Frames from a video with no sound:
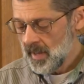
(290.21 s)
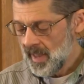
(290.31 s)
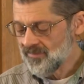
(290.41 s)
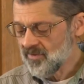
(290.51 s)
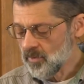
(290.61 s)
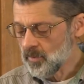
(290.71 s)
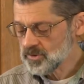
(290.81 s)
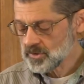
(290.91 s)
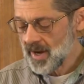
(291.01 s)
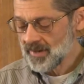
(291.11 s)
e aveva
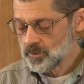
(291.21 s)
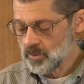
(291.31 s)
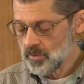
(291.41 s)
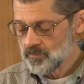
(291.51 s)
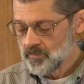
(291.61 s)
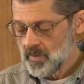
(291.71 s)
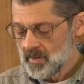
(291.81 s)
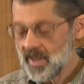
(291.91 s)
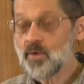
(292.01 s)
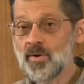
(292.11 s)
mostrato
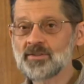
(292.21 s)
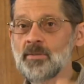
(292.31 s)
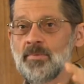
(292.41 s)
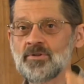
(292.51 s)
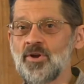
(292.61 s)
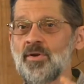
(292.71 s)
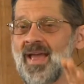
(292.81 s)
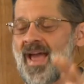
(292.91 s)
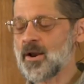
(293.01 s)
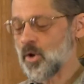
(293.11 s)
che queste
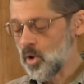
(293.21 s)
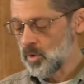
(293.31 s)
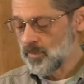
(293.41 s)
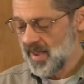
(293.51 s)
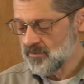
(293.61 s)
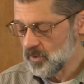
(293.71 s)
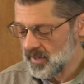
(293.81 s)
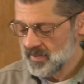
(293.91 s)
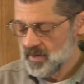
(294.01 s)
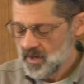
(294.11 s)
persone erano colpevoli